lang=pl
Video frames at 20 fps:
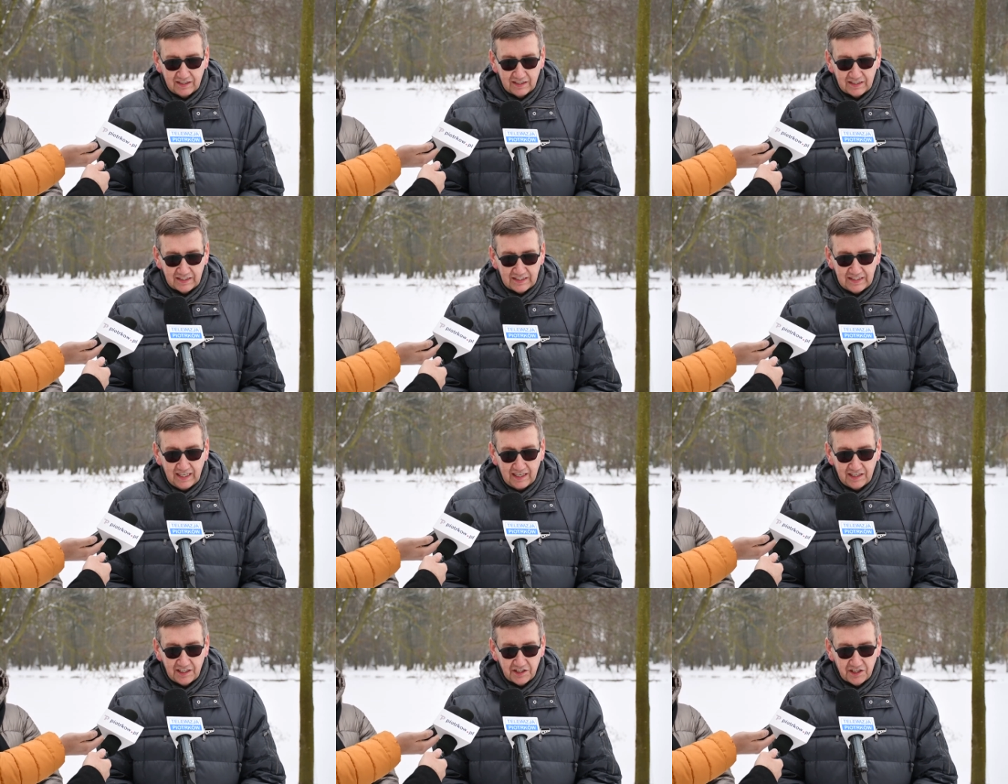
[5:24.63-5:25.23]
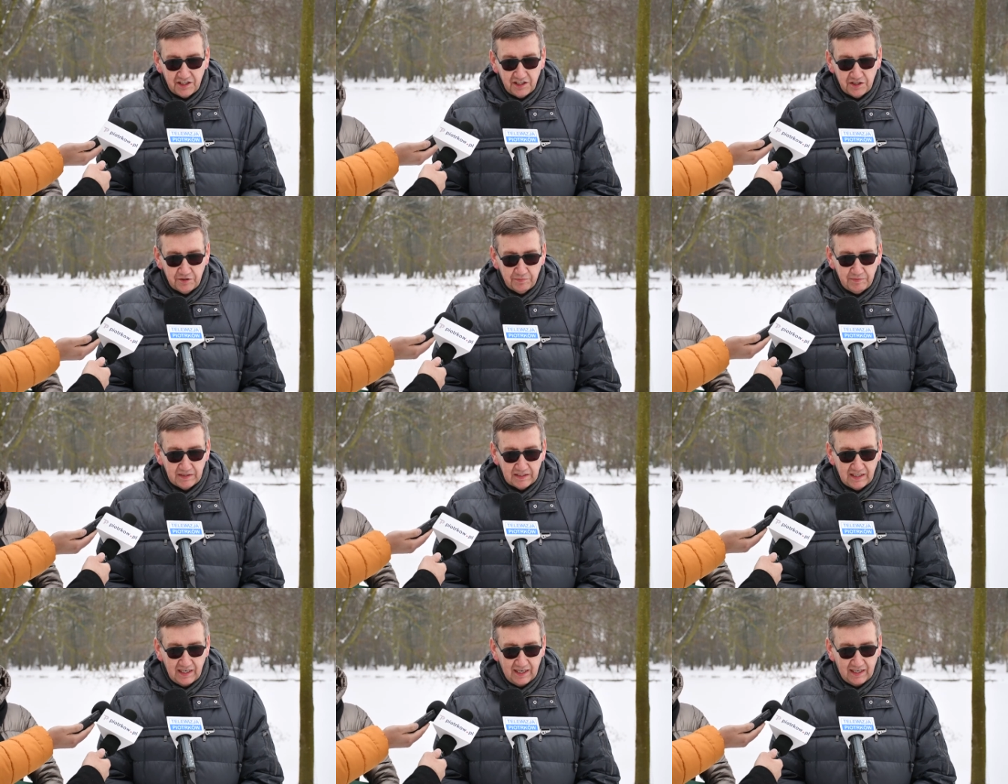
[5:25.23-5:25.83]

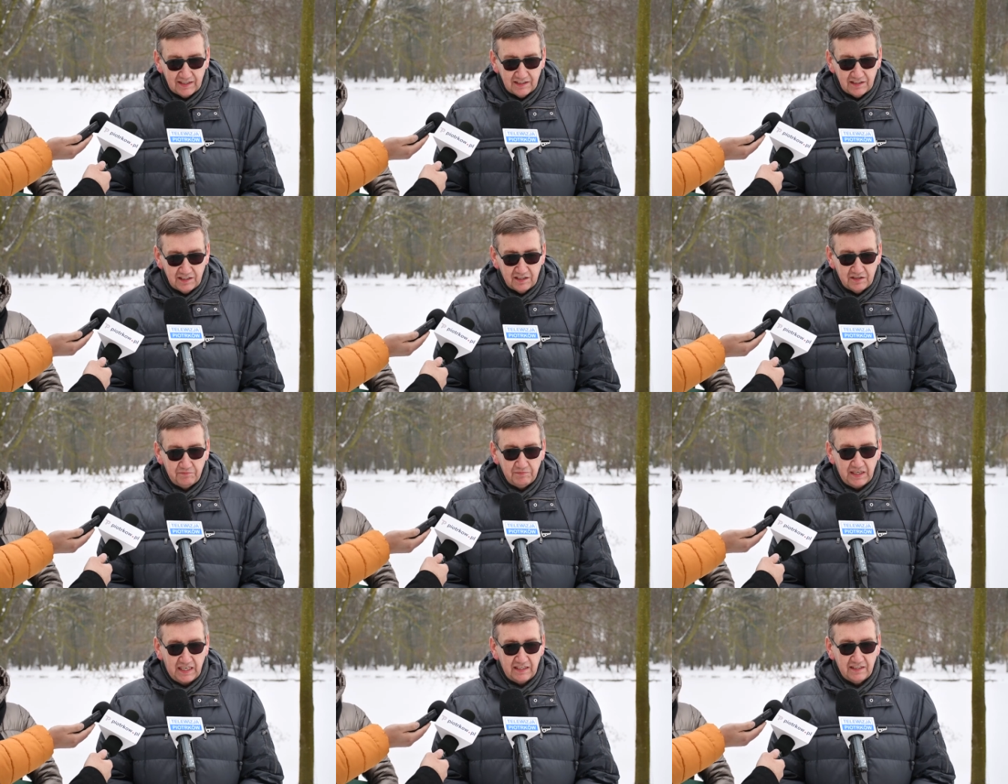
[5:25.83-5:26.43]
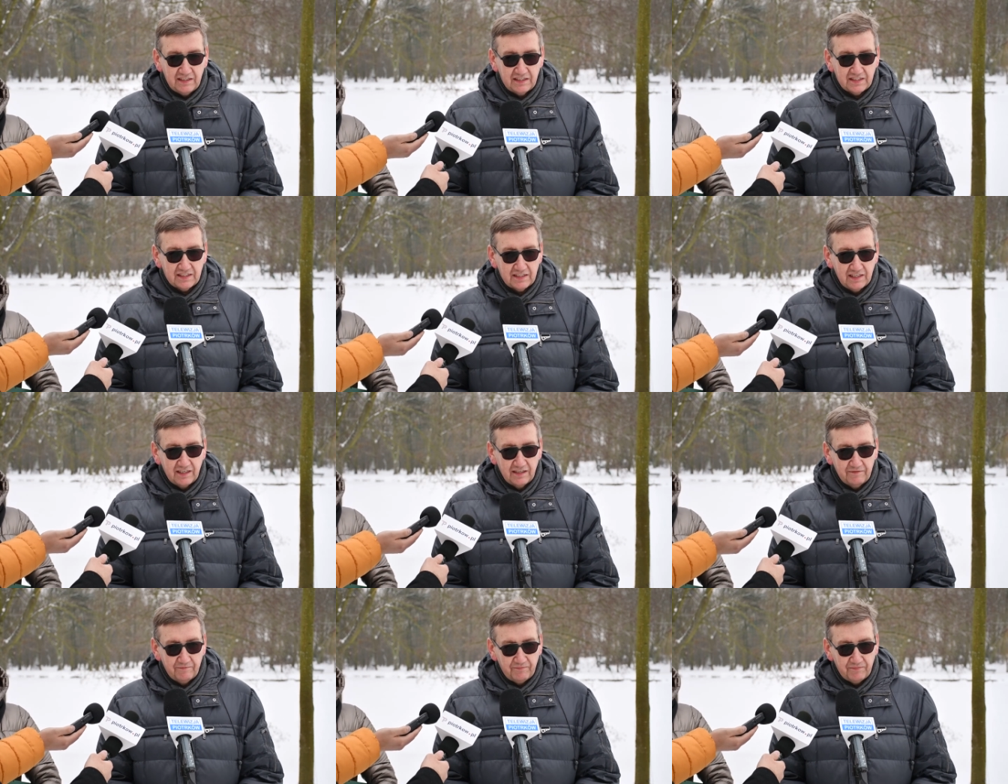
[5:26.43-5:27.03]
Znaleźliśmy dla nich
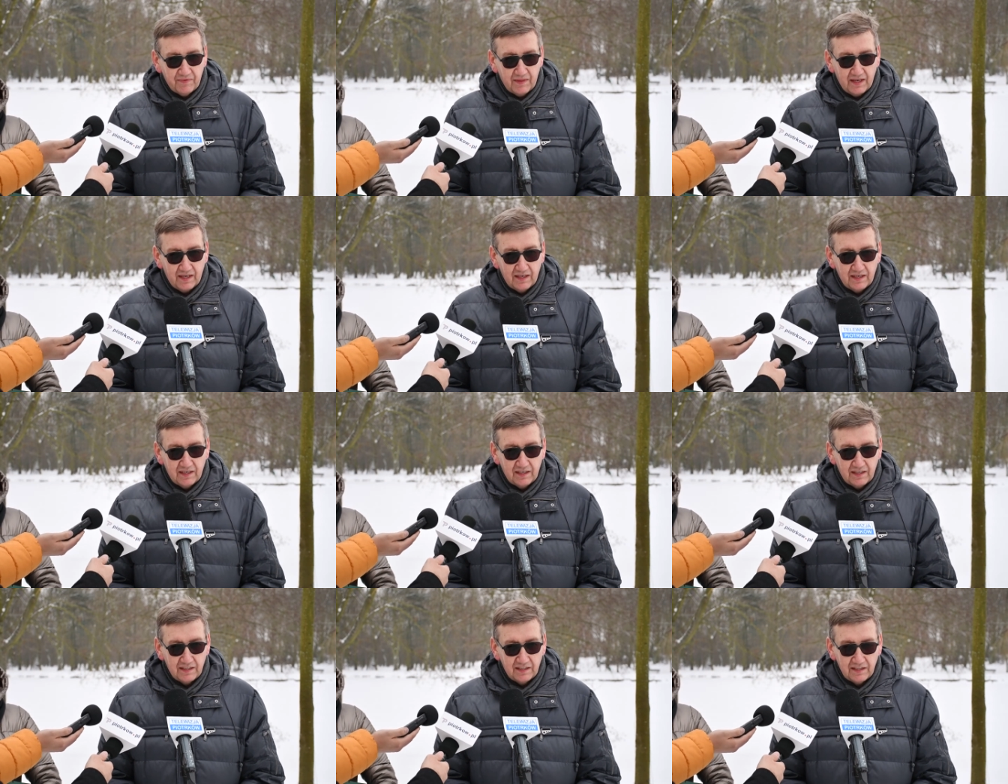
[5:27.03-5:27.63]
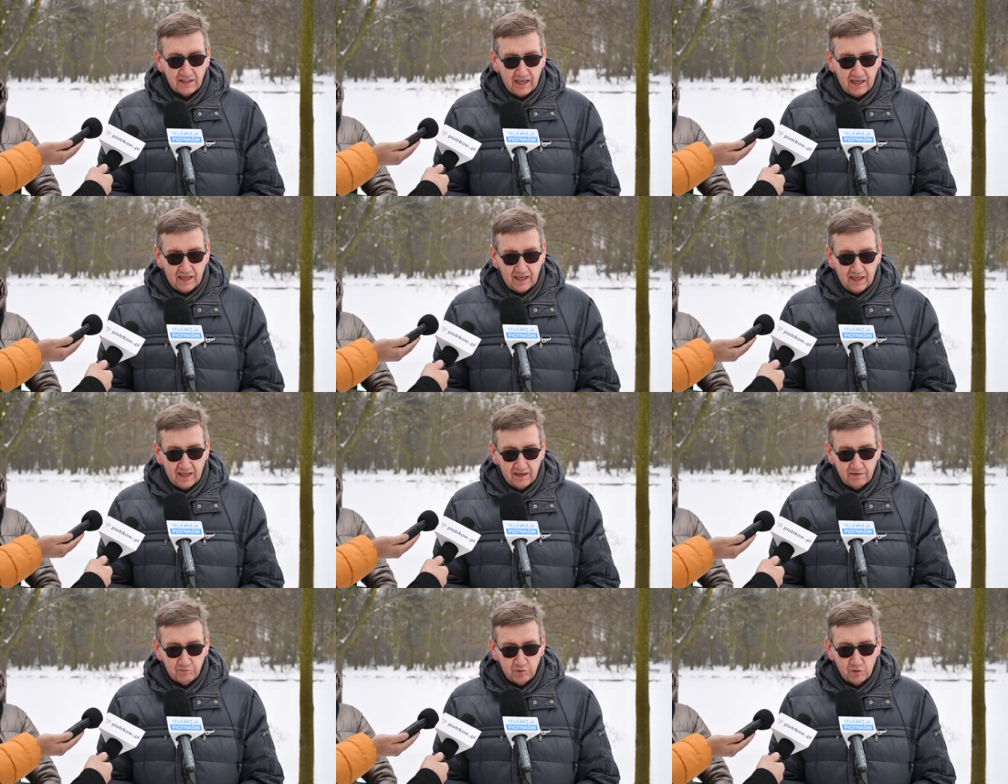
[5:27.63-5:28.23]
miejsce
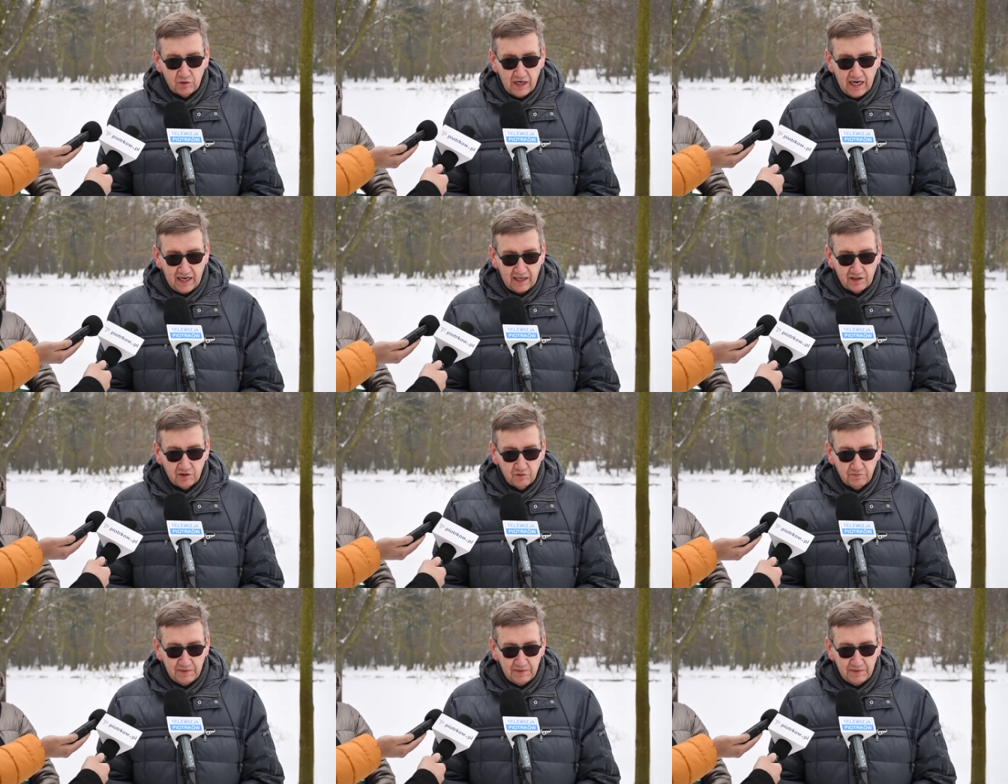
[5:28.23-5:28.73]
na Bugaju.